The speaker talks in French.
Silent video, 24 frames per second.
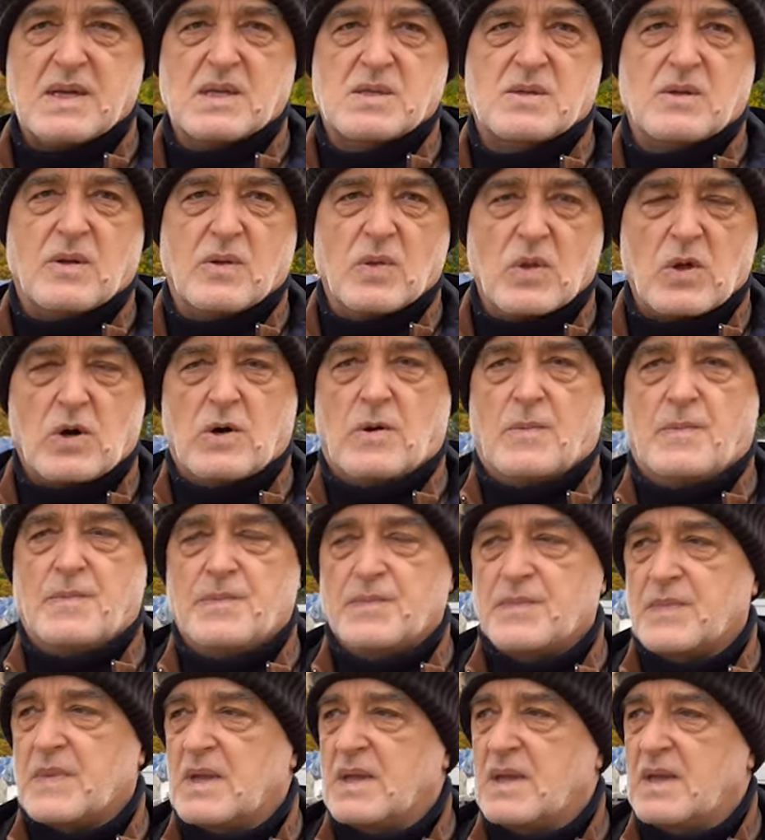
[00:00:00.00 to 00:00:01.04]
Il y a un
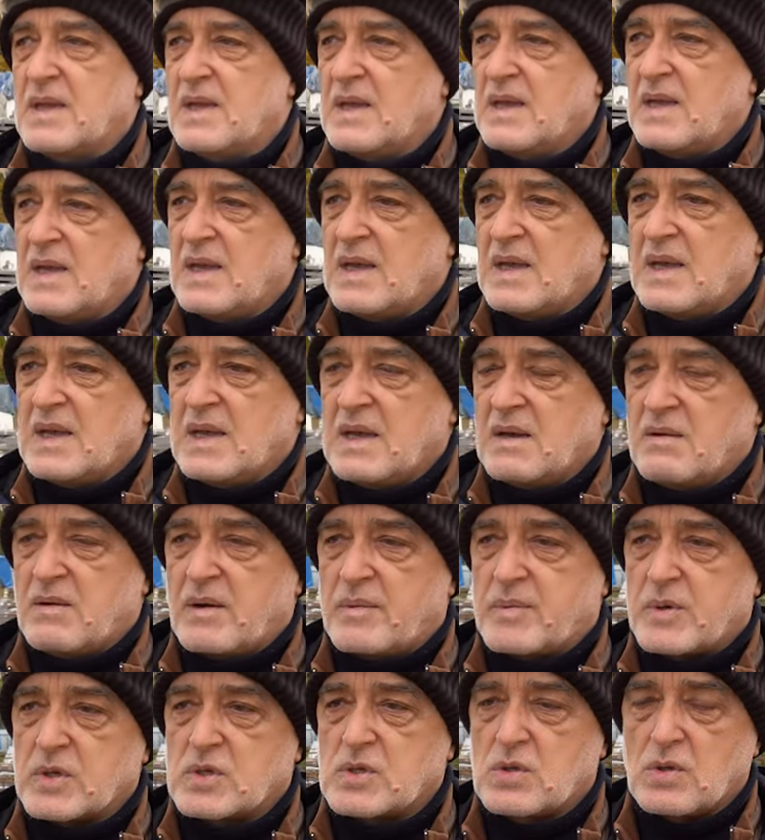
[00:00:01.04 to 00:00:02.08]
secteur d'entreposage
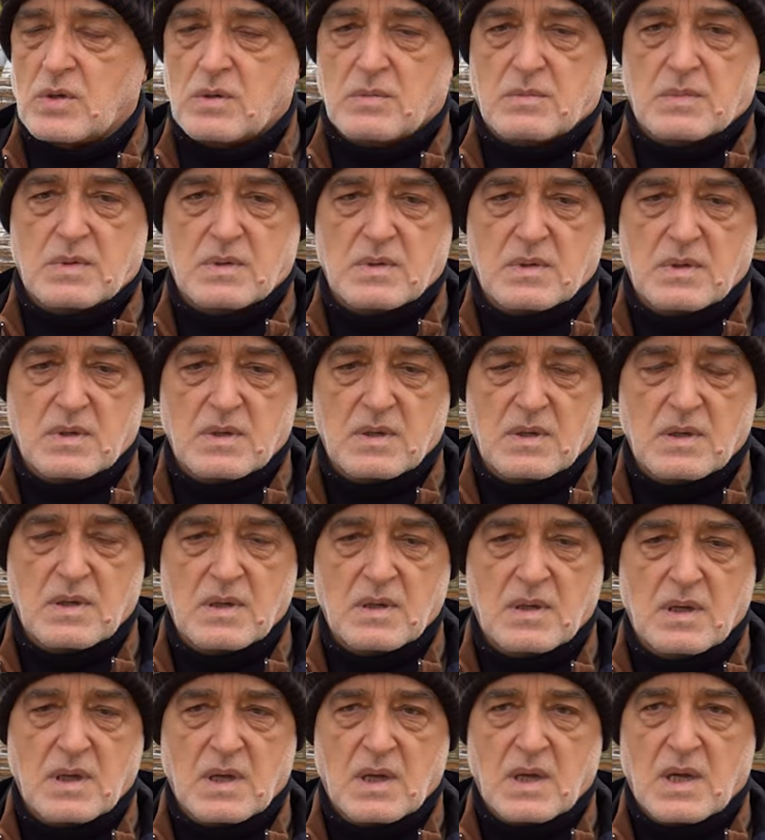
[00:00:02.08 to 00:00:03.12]
géant. Je
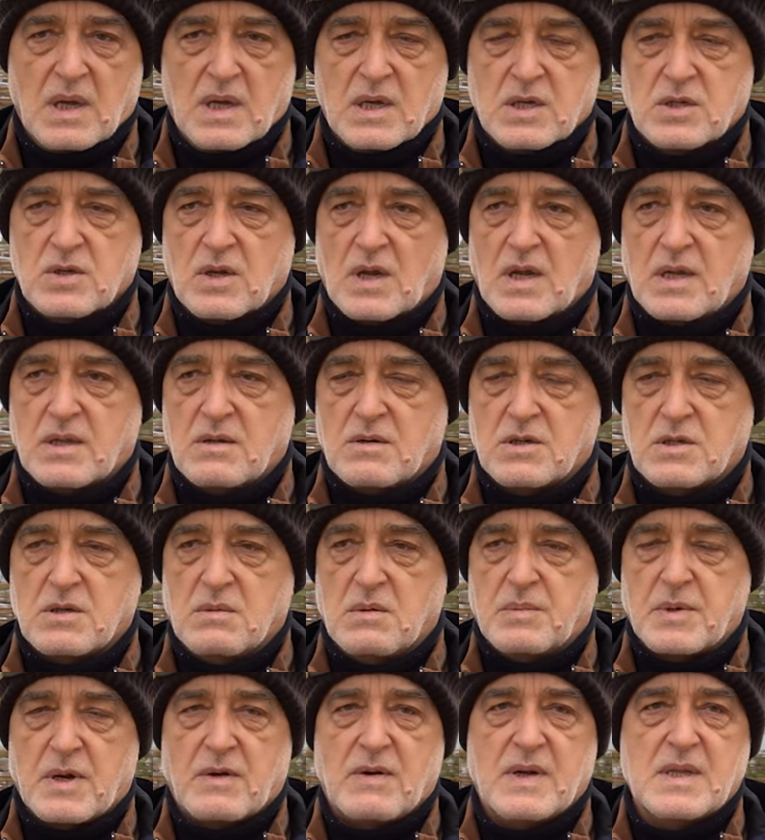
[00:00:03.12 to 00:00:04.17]
pourrais vous dire beaucoup de choses
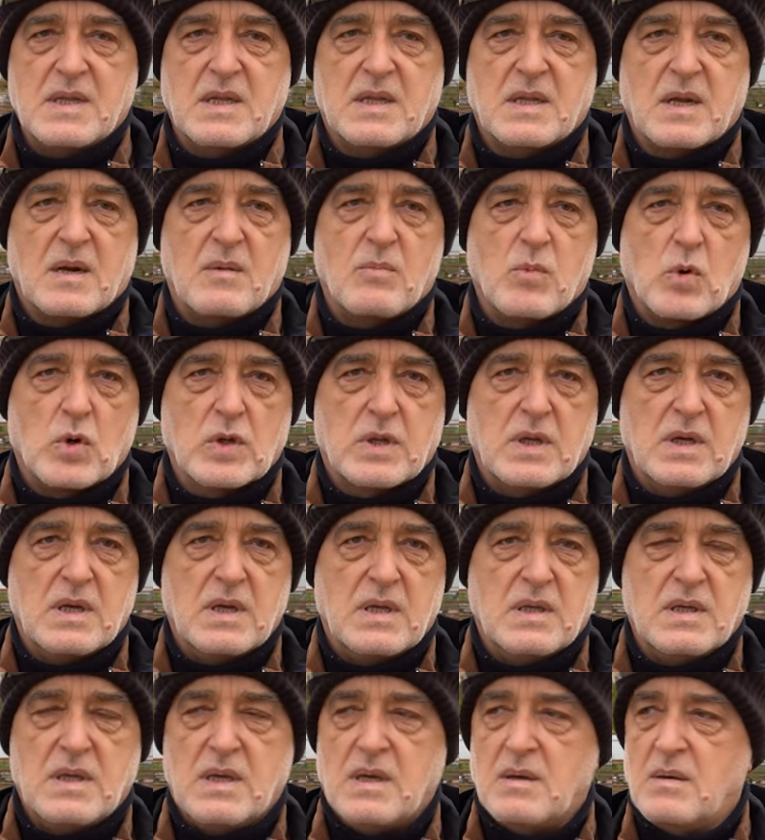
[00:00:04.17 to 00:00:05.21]
intéressantes
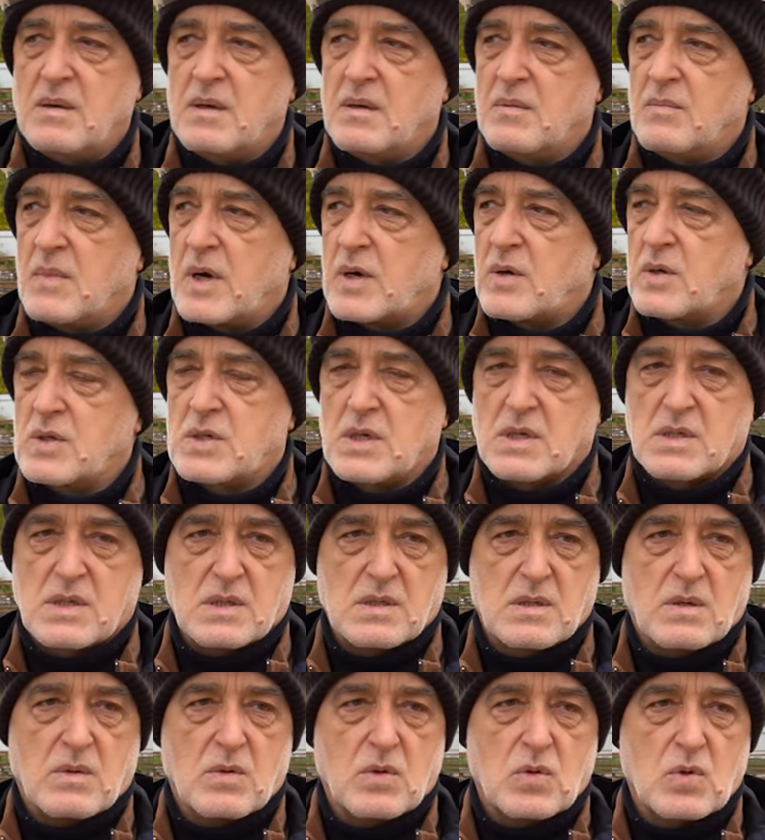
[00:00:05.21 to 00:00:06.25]
sur cet entreposage
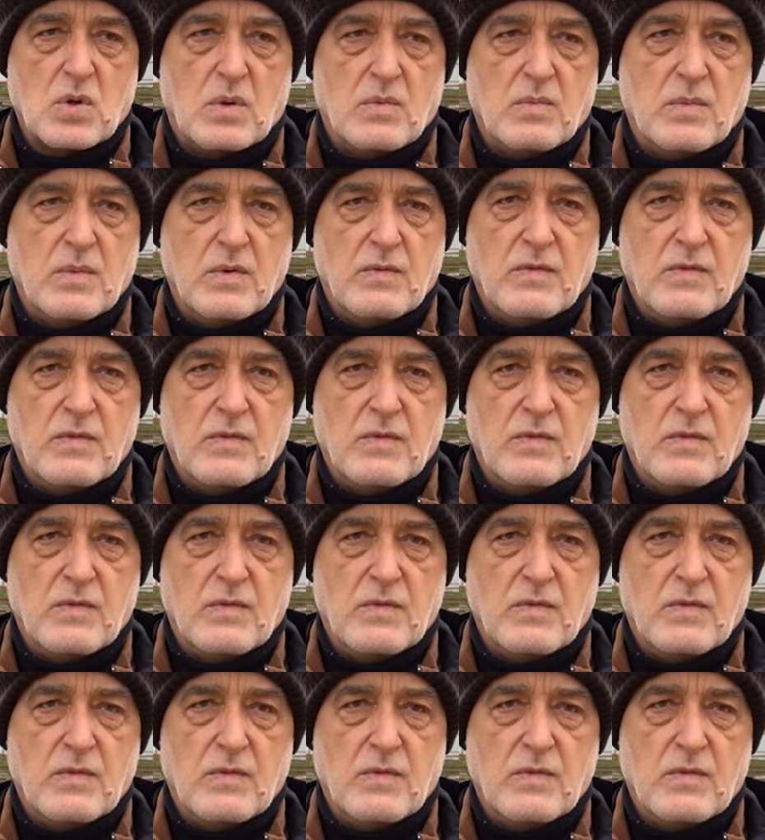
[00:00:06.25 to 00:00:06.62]
d'ailleurs.